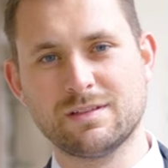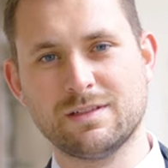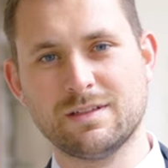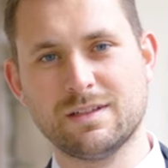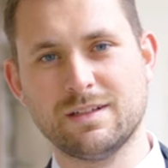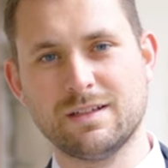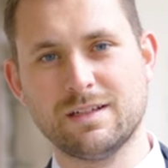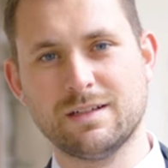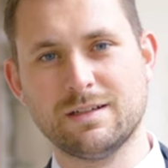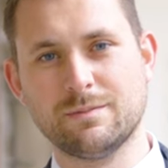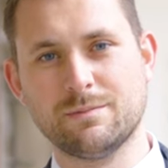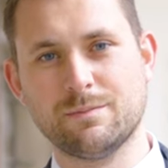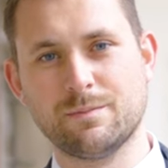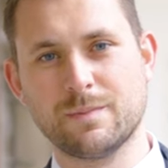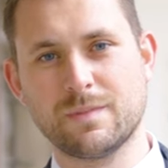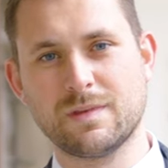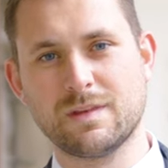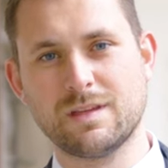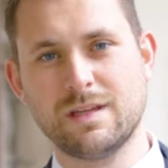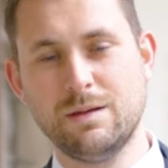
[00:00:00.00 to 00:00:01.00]
ähm,
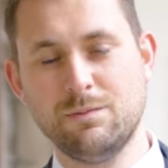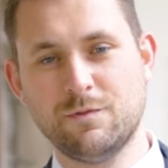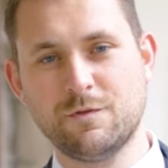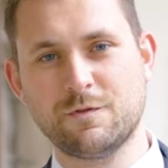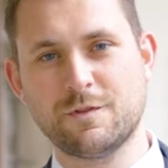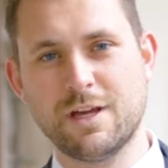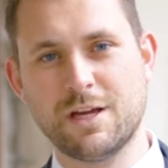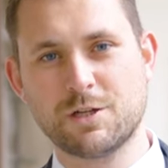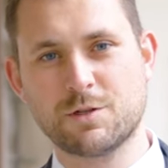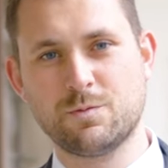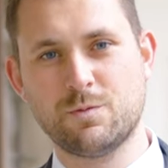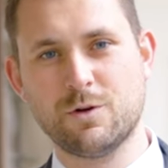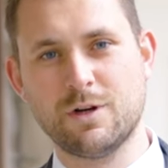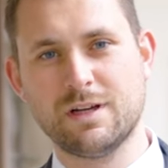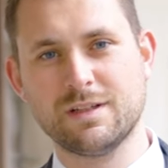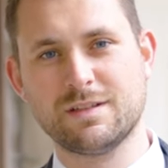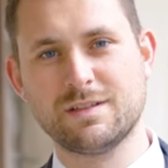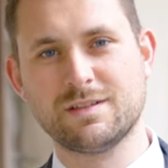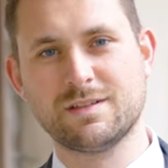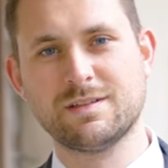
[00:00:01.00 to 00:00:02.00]

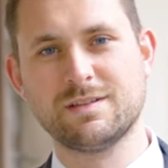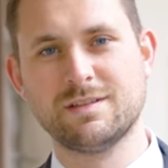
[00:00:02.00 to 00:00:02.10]
Impfdashboard,